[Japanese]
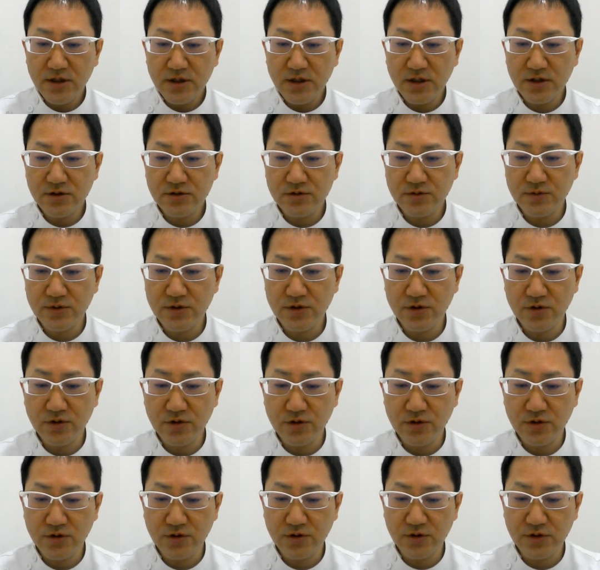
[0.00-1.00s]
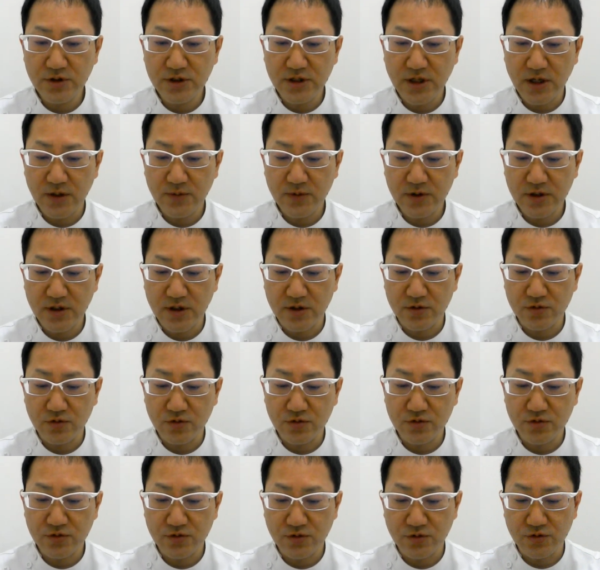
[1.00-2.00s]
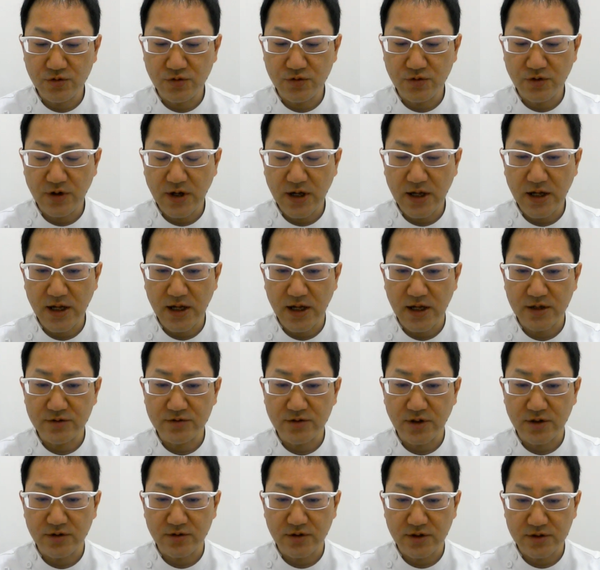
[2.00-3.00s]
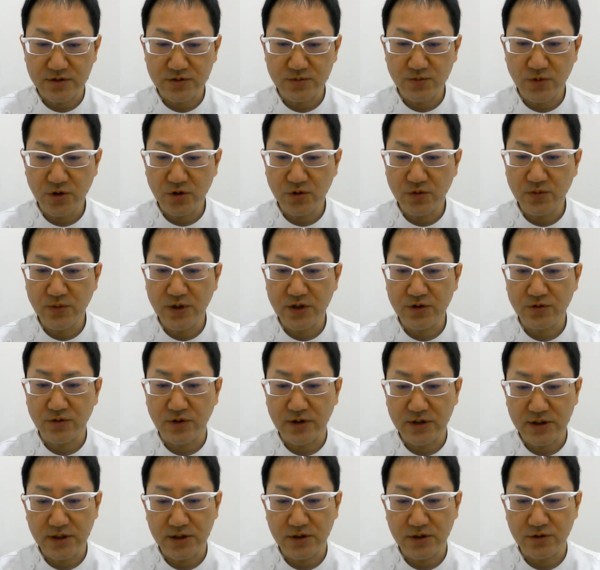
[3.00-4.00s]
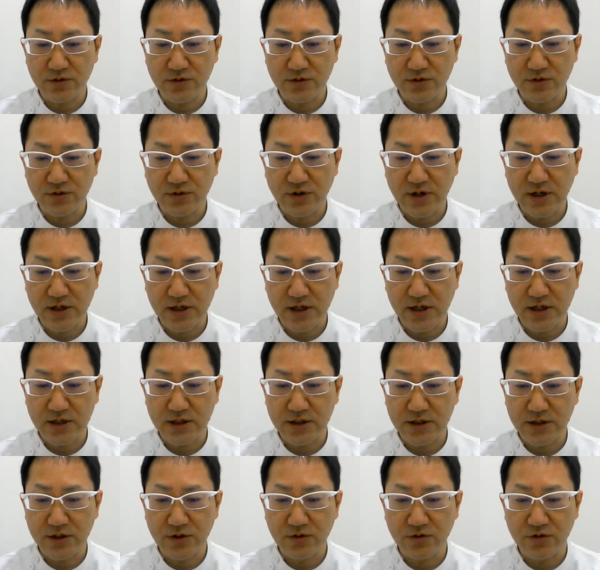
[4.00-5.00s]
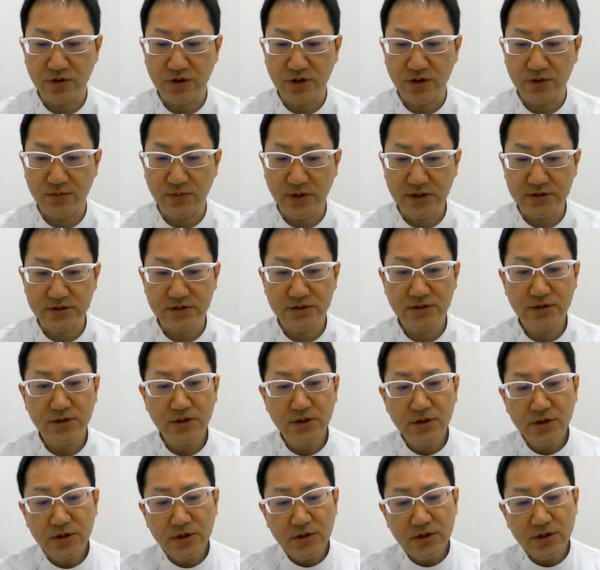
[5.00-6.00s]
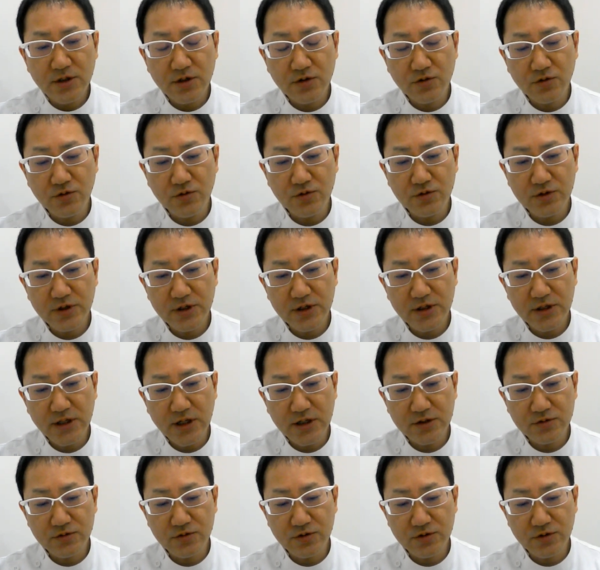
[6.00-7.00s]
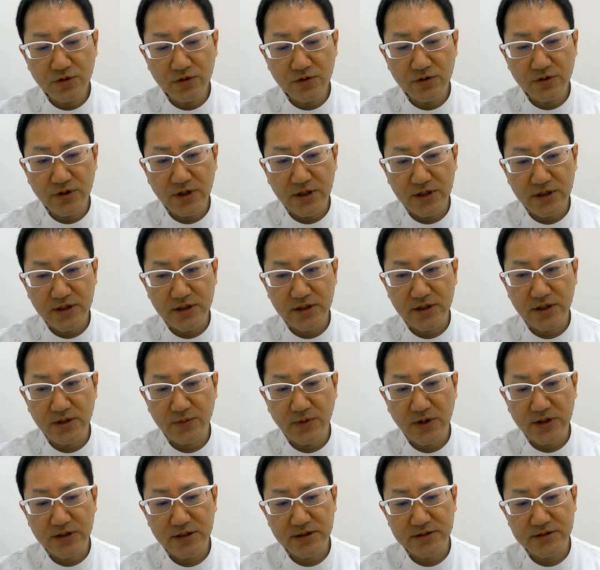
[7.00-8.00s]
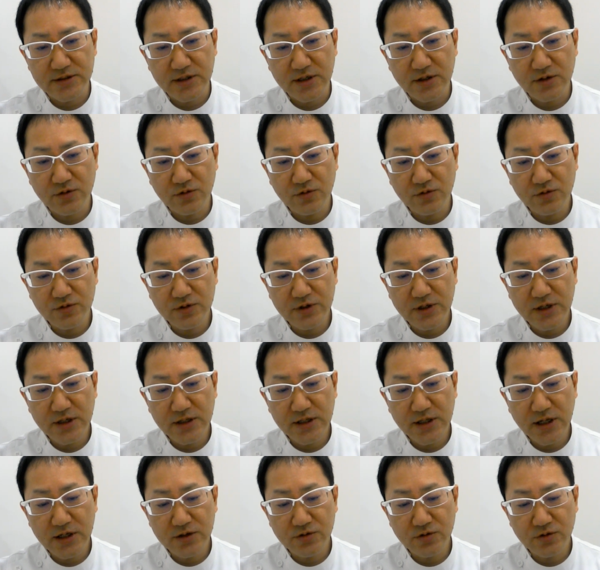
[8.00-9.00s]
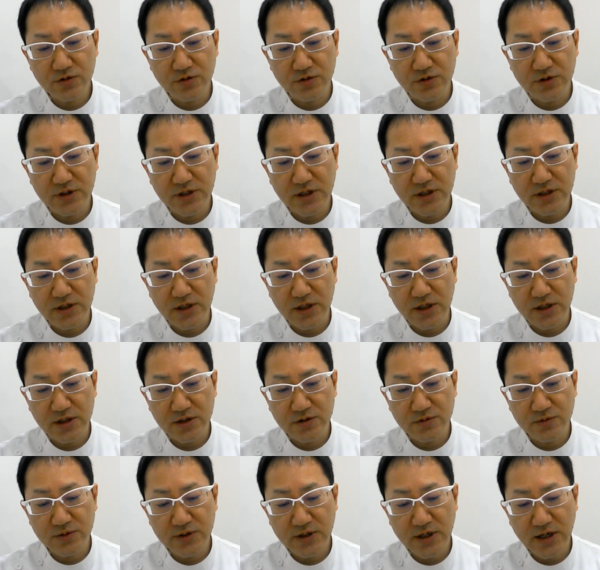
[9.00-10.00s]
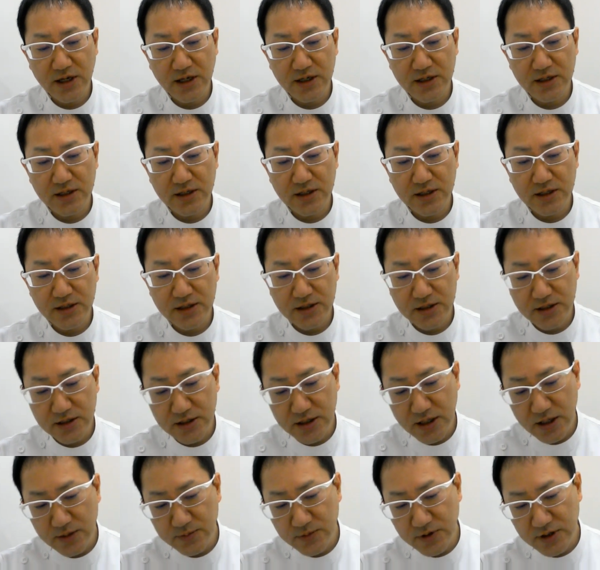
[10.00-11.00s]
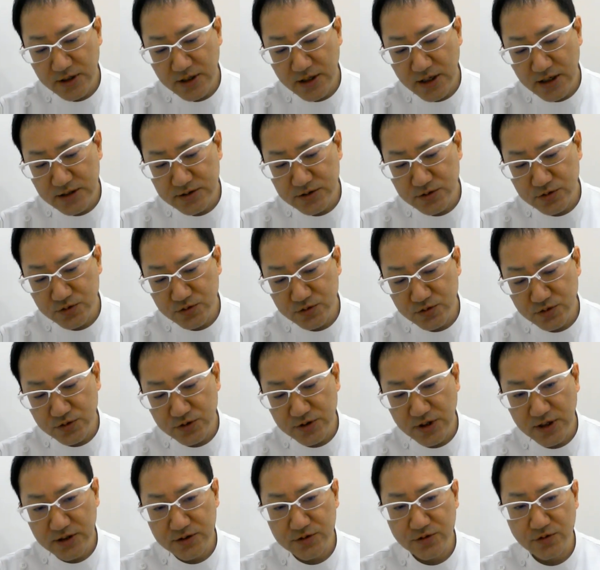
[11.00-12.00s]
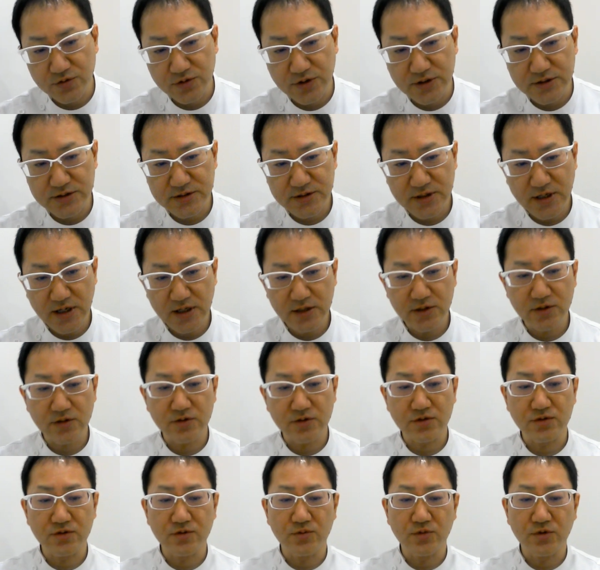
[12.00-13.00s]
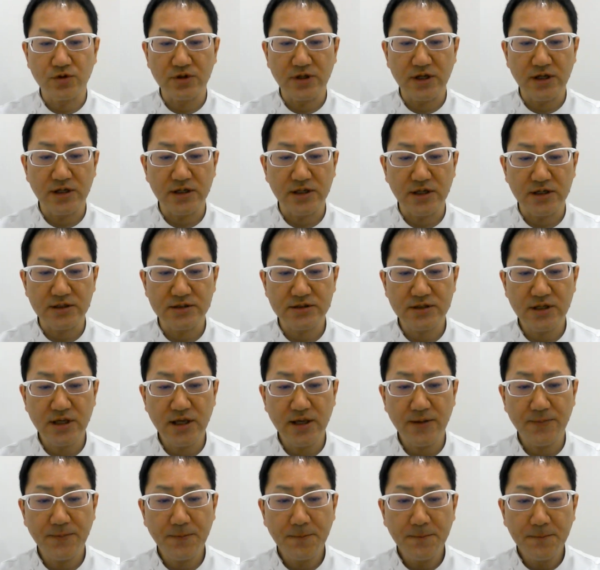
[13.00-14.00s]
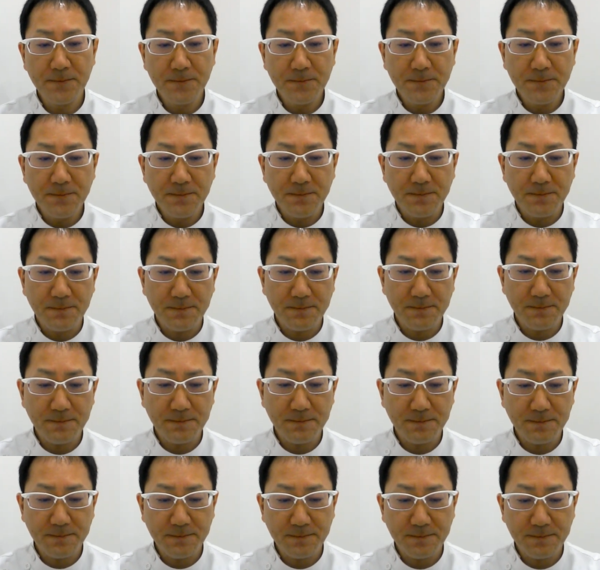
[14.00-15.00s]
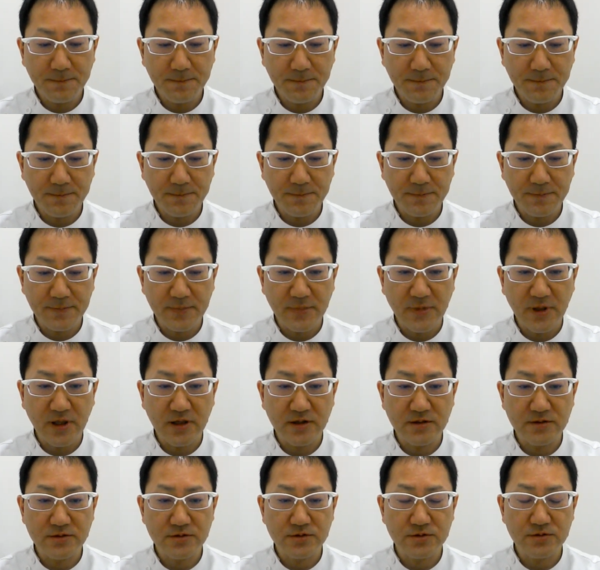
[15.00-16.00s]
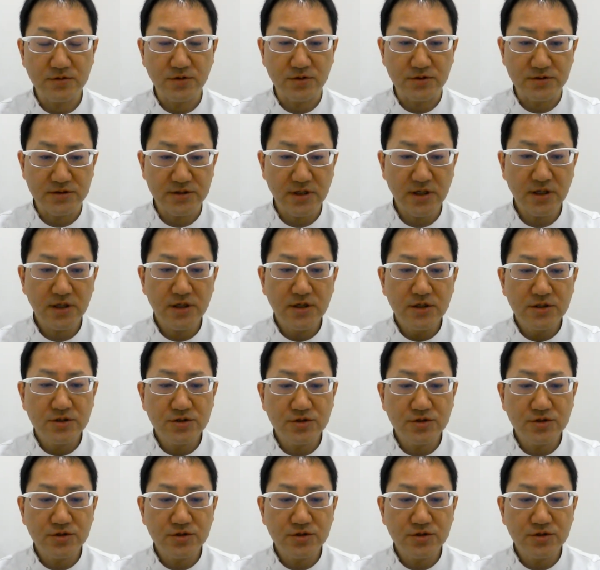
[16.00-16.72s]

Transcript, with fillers: で、首の痛みにはどういうことがあるかとか、病名とかね、いろいろ書かれております。で、高齢になるほど、え2番ですね、高齢になるほど、え首が痛みやすくなるのですかという問題に対して、うーん、そうですね。